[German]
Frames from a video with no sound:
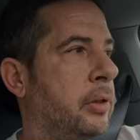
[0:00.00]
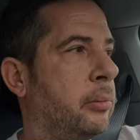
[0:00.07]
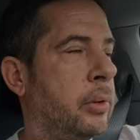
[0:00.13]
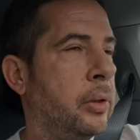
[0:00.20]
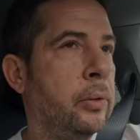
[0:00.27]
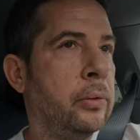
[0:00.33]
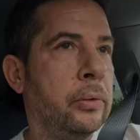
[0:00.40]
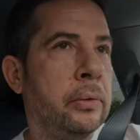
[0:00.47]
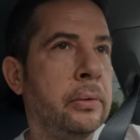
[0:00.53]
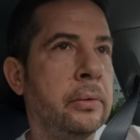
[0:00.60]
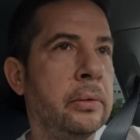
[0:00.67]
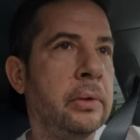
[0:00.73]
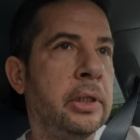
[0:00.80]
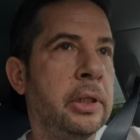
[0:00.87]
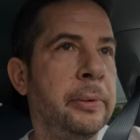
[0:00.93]
dem Auto.
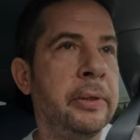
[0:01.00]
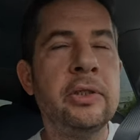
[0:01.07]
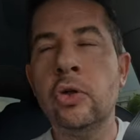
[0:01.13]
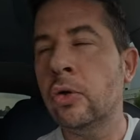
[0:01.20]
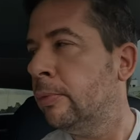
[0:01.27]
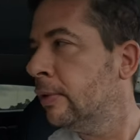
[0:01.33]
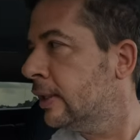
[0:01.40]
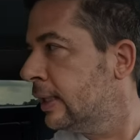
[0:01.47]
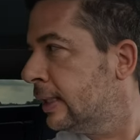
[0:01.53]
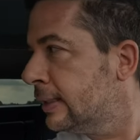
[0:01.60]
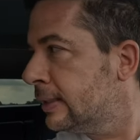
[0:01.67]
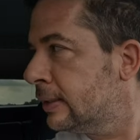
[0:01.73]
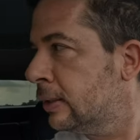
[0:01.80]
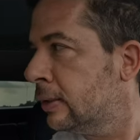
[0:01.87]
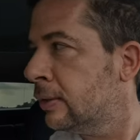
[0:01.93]
Ich bin so
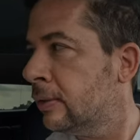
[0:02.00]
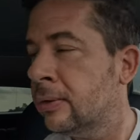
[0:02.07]
begeistert,